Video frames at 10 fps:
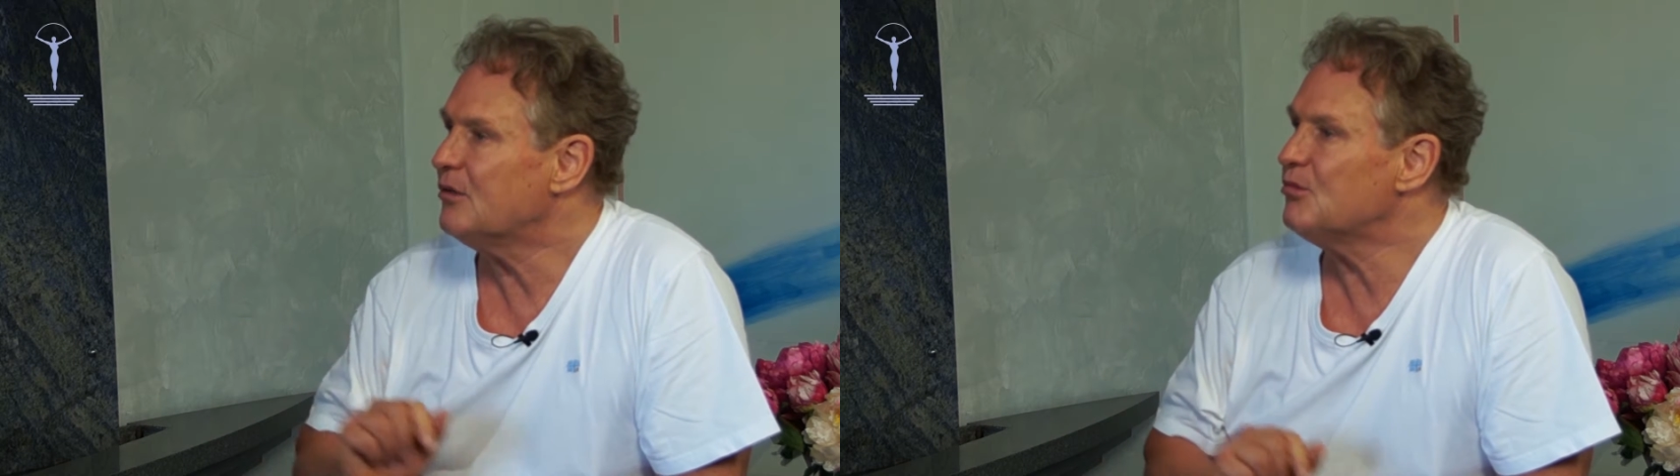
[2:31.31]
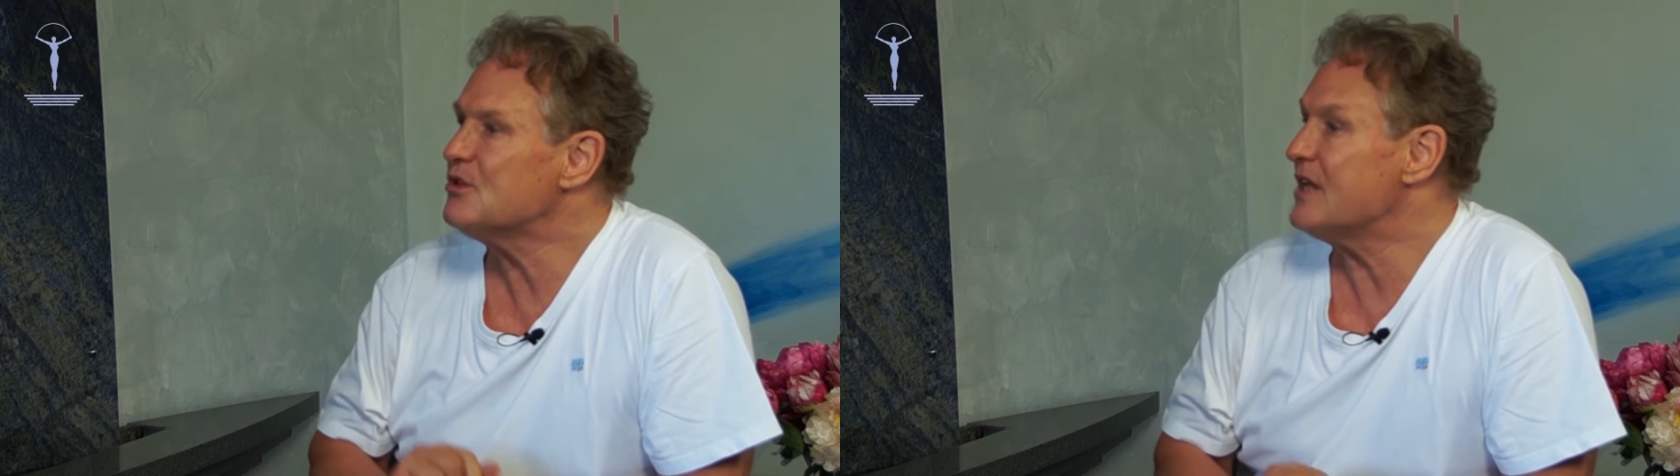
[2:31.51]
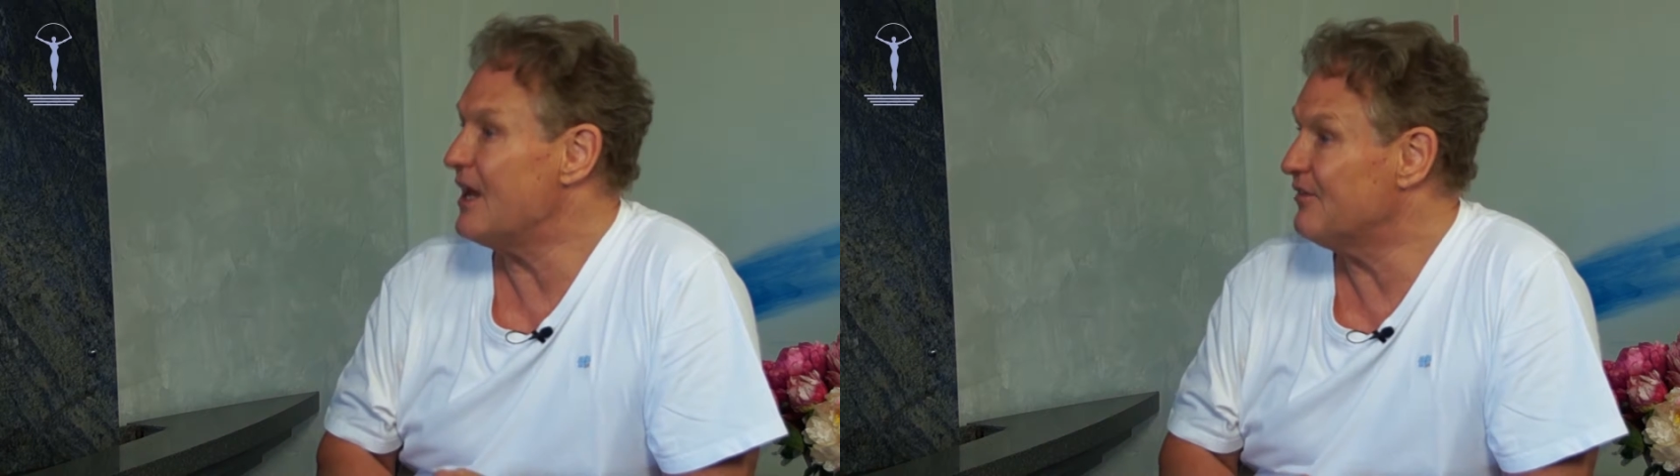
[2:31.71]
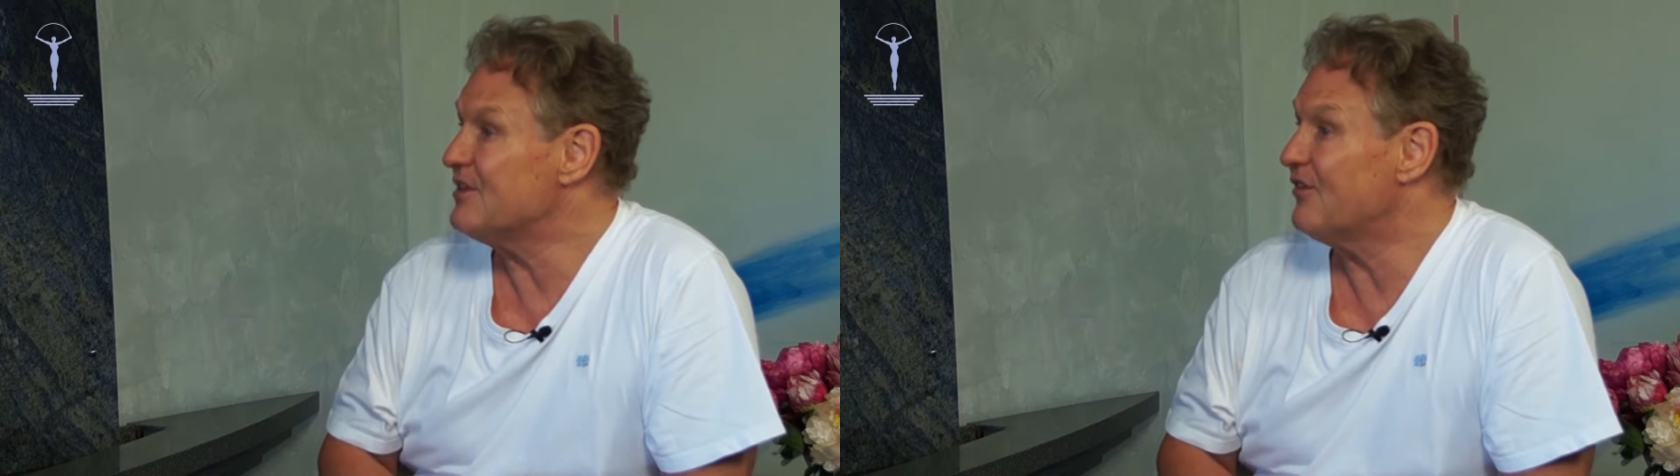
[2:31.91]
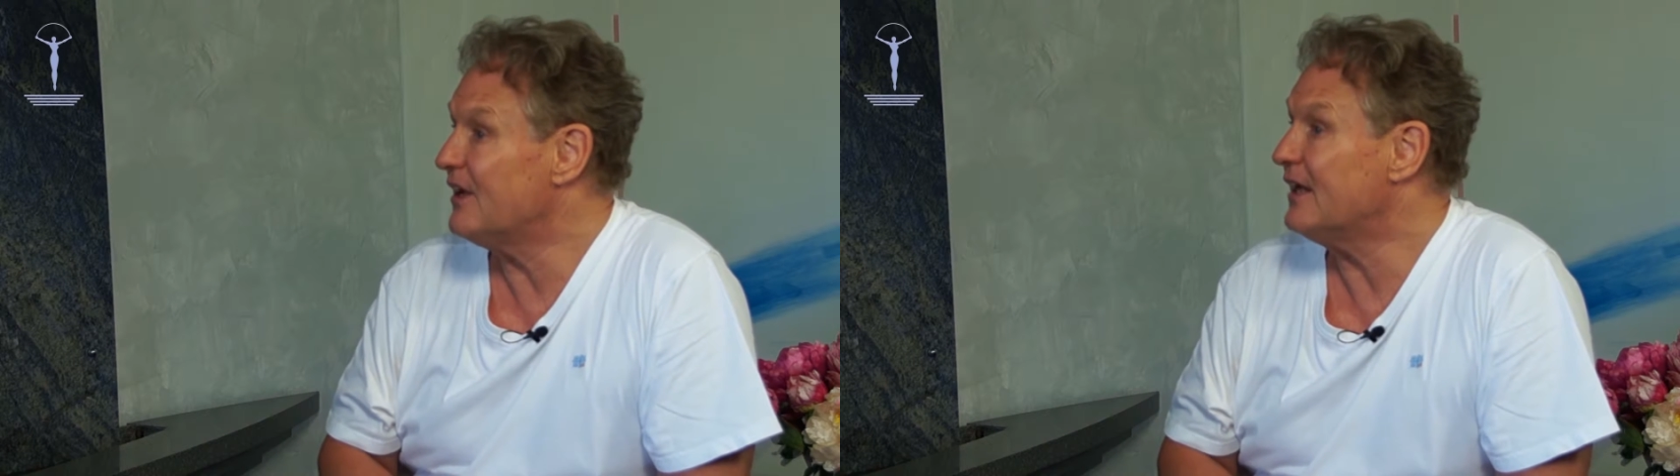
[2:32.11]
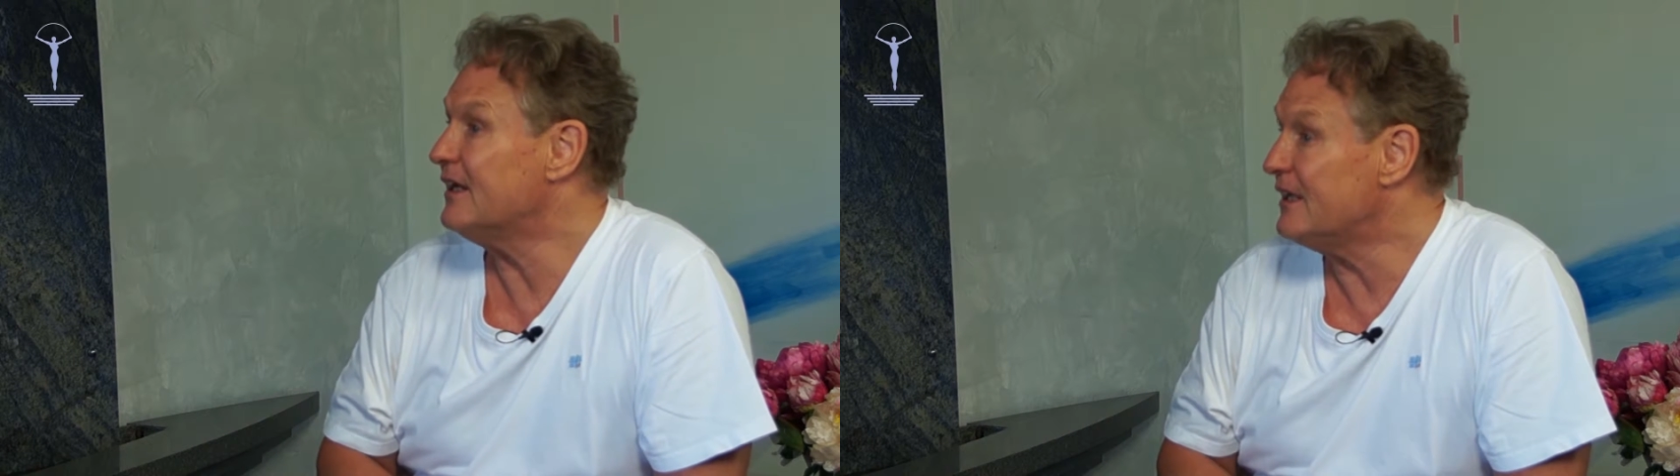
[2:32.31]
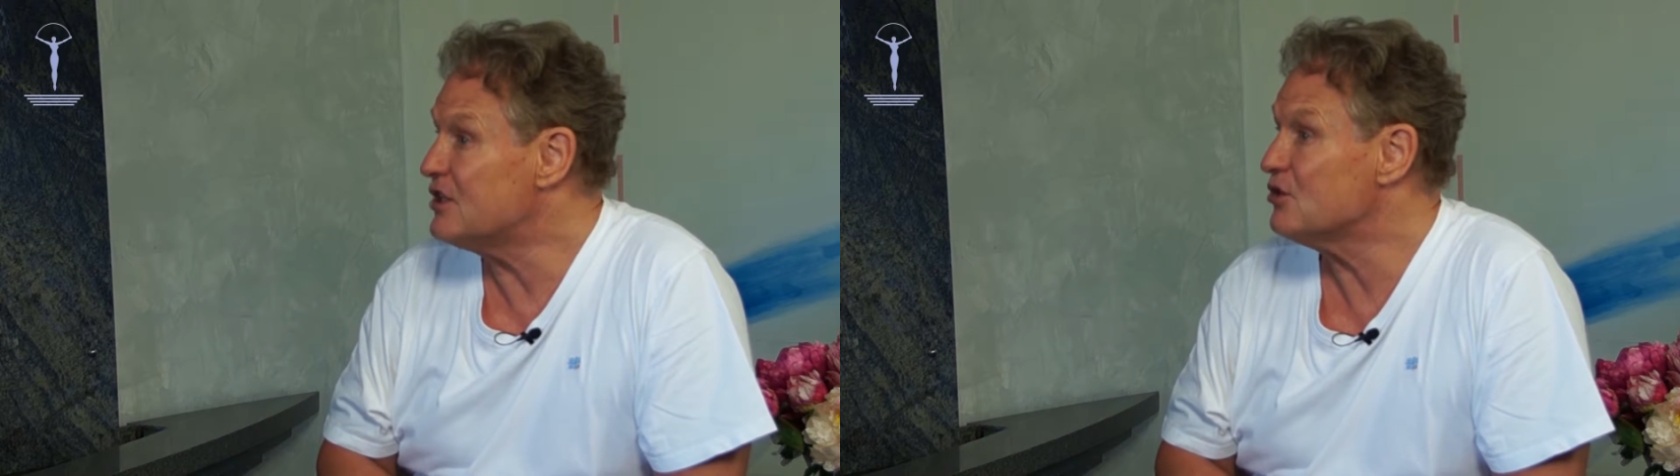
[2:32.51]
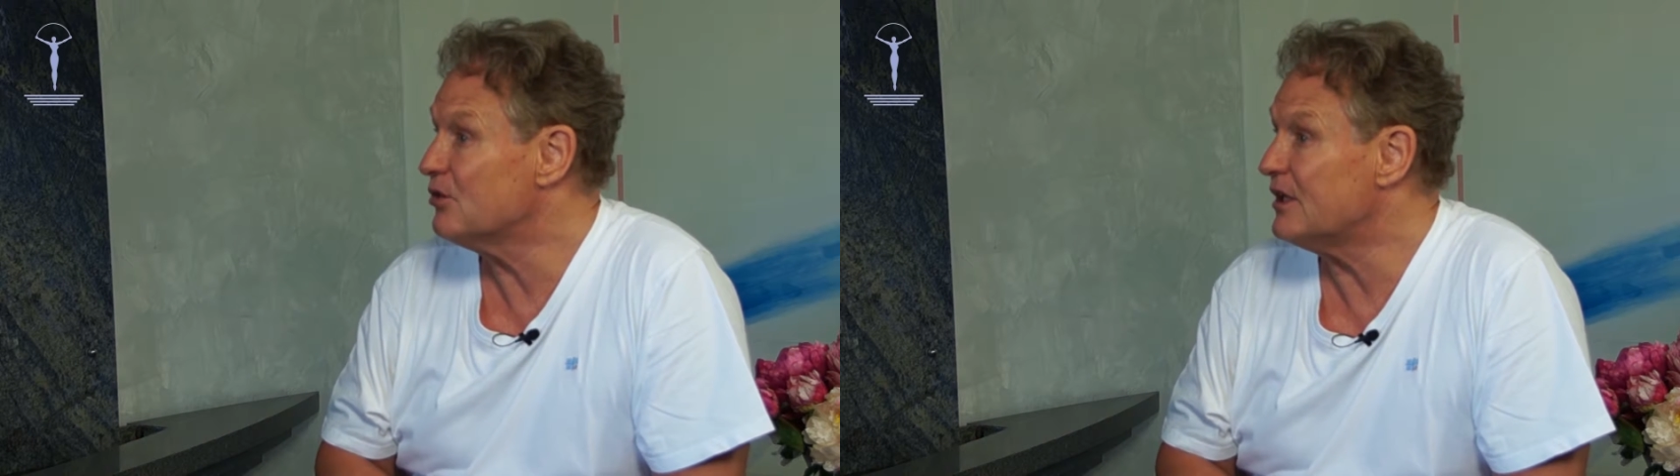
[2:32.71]
muss eventuell eine
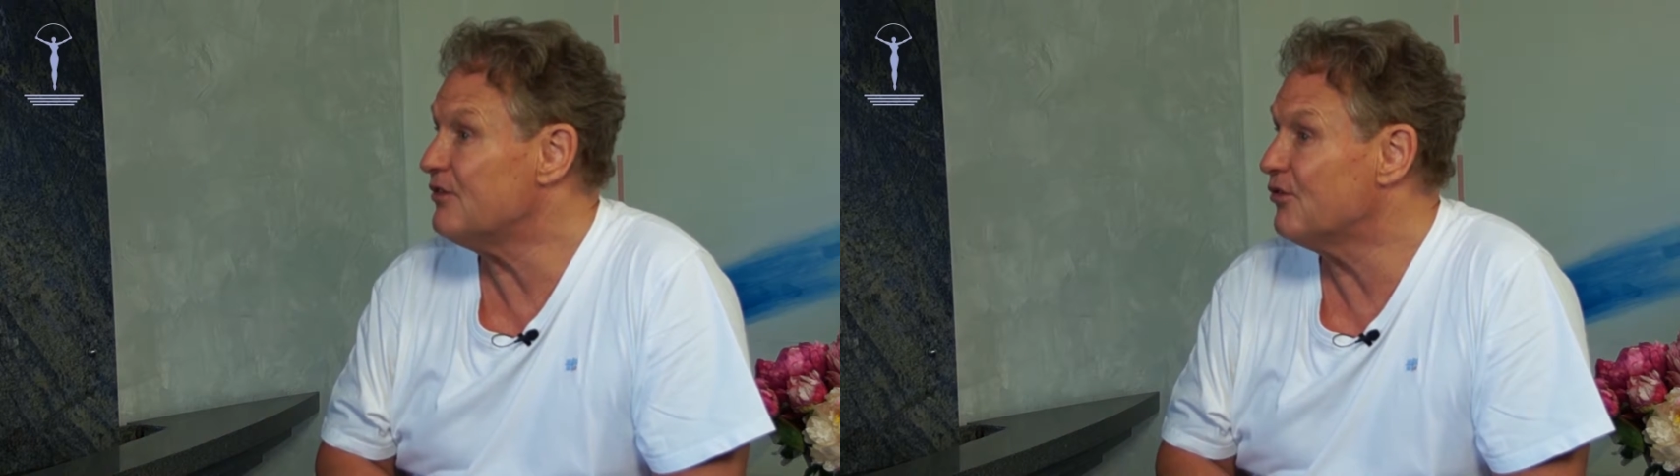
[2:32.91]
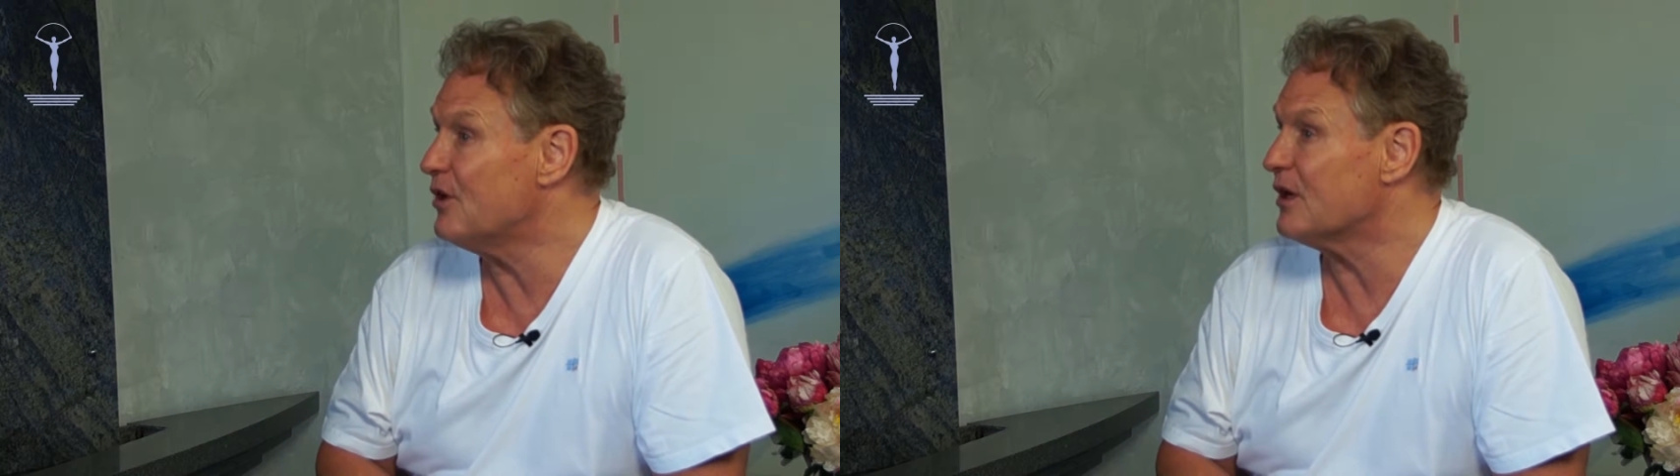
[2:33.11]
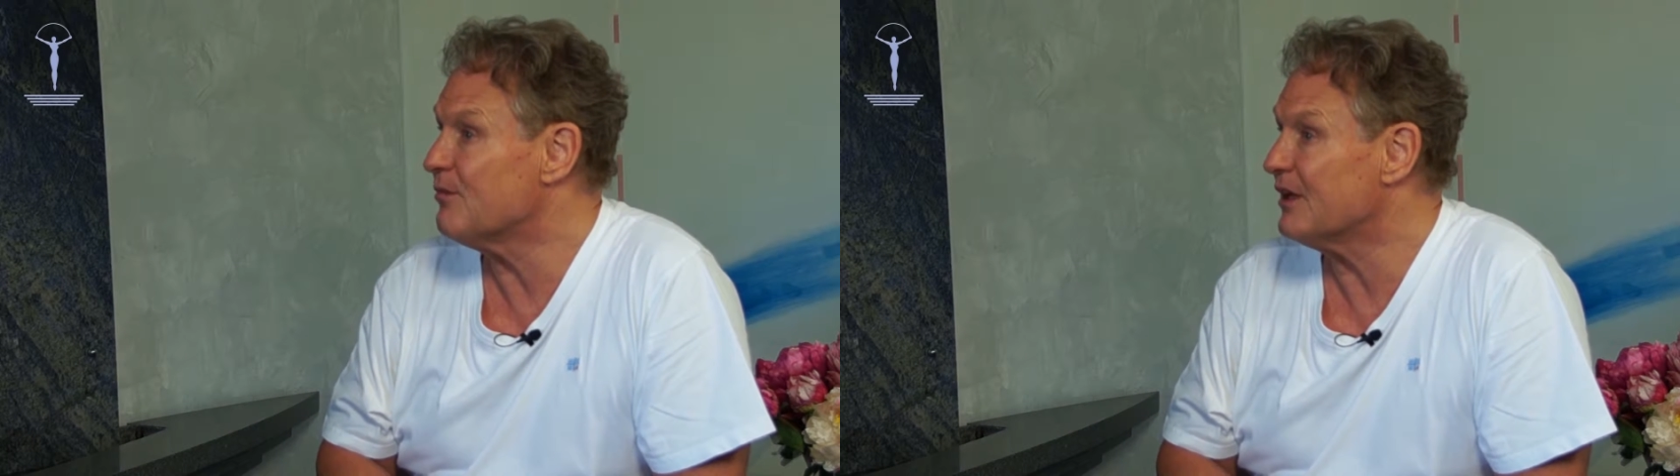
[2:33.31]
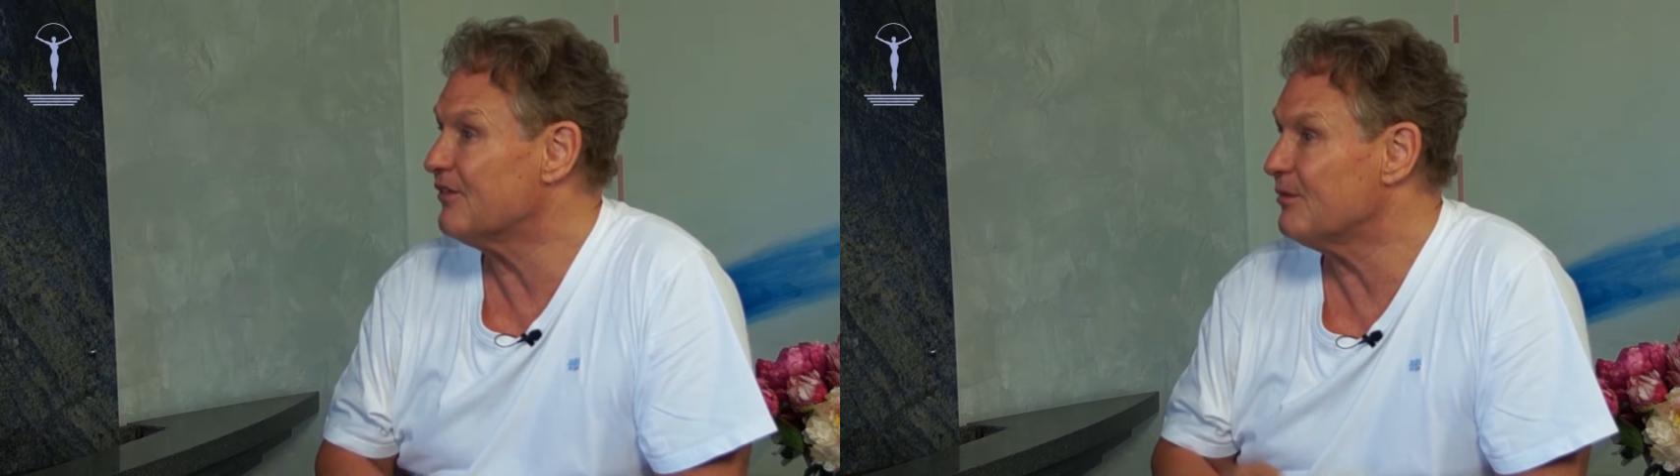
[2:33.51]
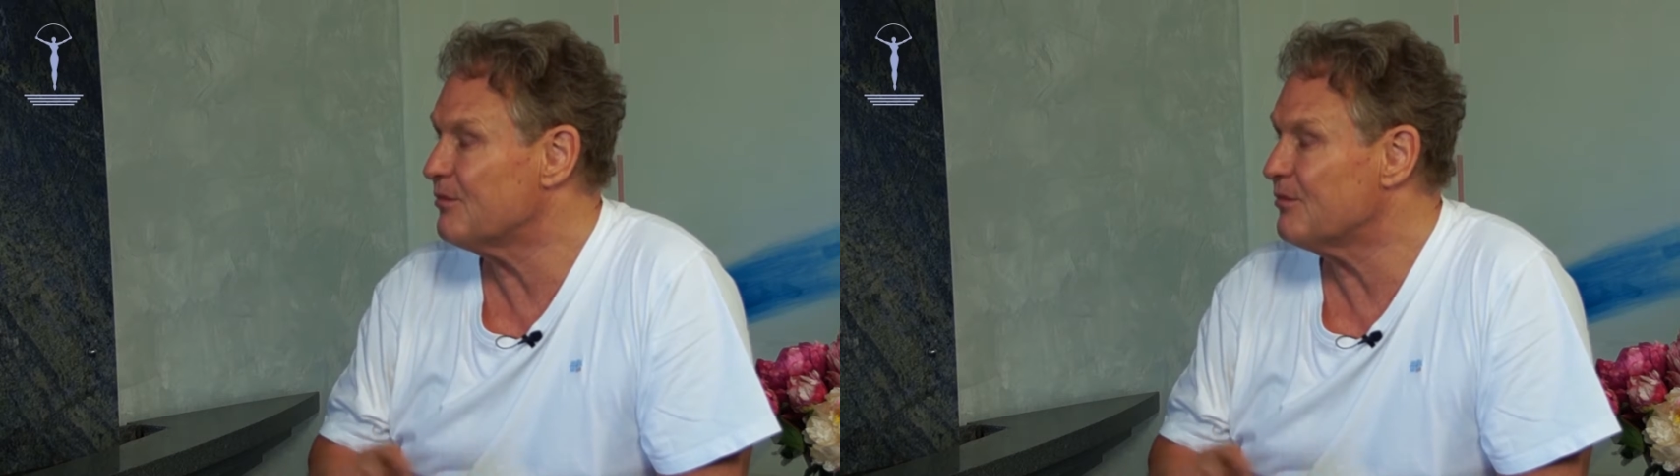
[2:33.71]
Lidchirurgie vorher gemacht werden,